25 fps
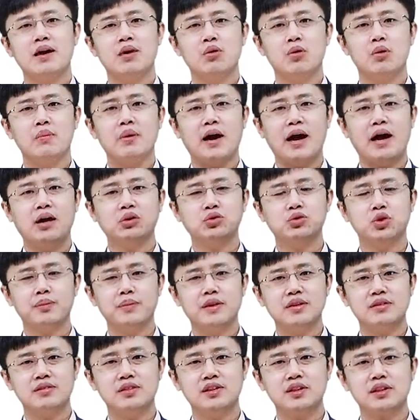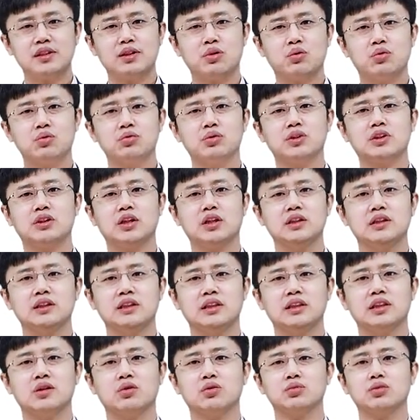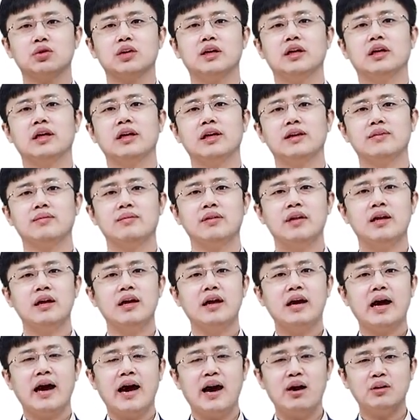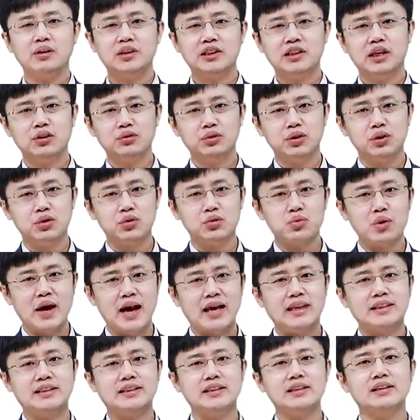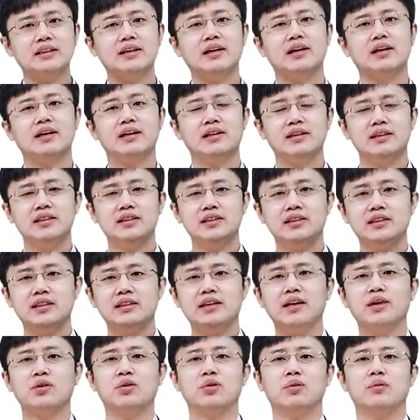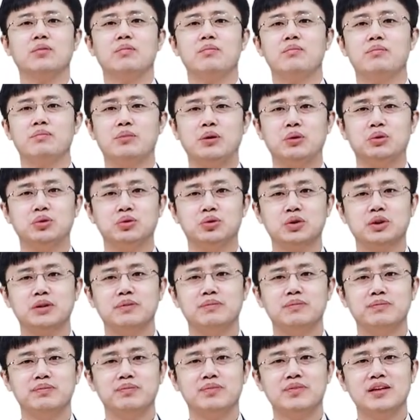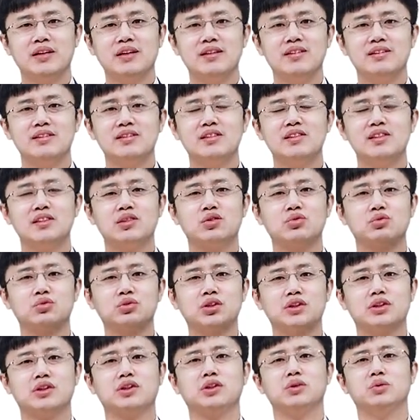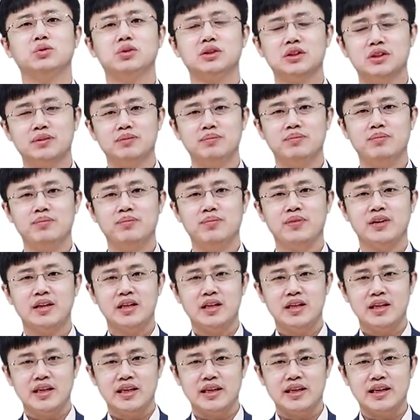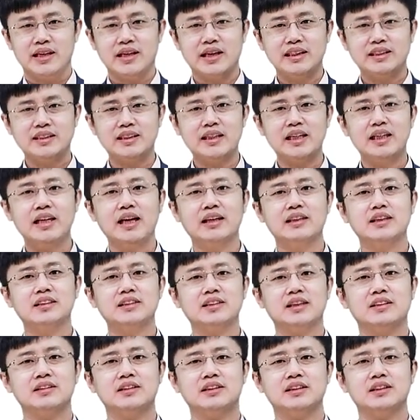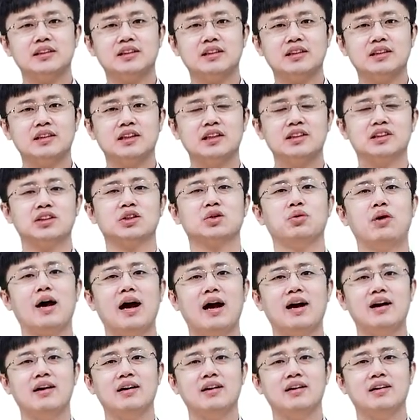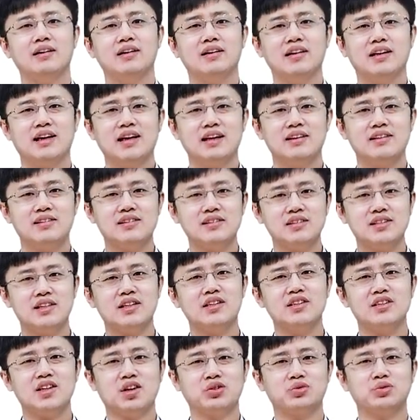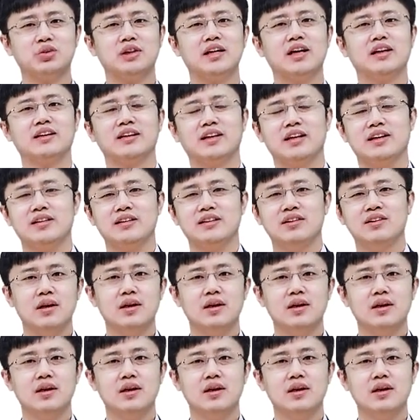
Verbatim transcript: 我们还要说明自己的工作成绩和工作能力，还要相对软性的一些内容，比如说自己独特的优势，也应该尽量的将其可视化，给自身找出亮点。